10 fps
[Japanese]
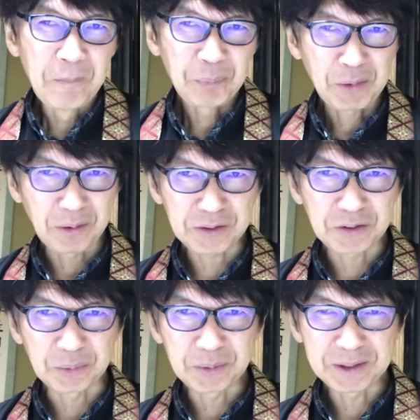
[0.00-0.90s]
や
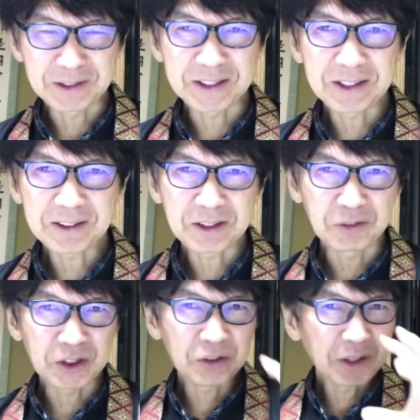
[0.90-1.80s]
すごいな滋賀県
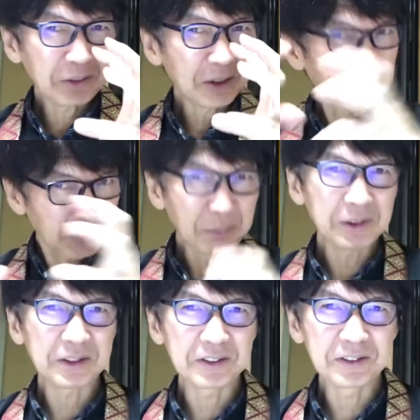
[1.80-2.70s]
の集落で固まっ
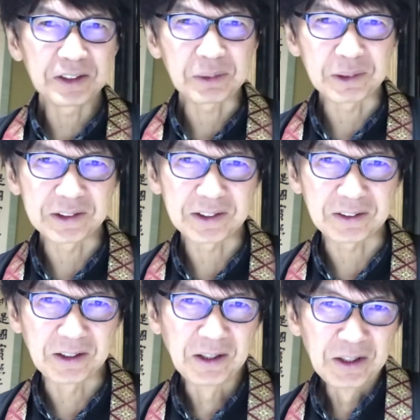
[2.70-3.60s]
て住んでるもんさ
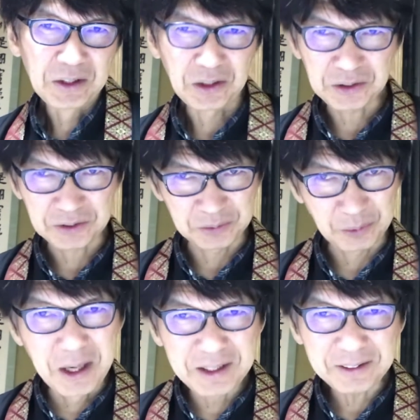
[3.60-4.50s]
かいやす
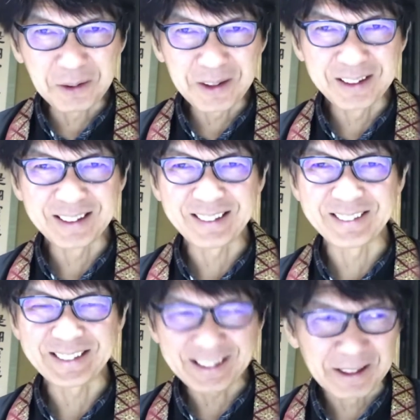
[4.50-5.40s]
ごいとこや
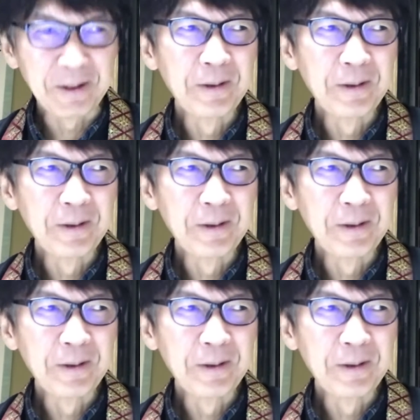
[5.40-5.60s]
なってね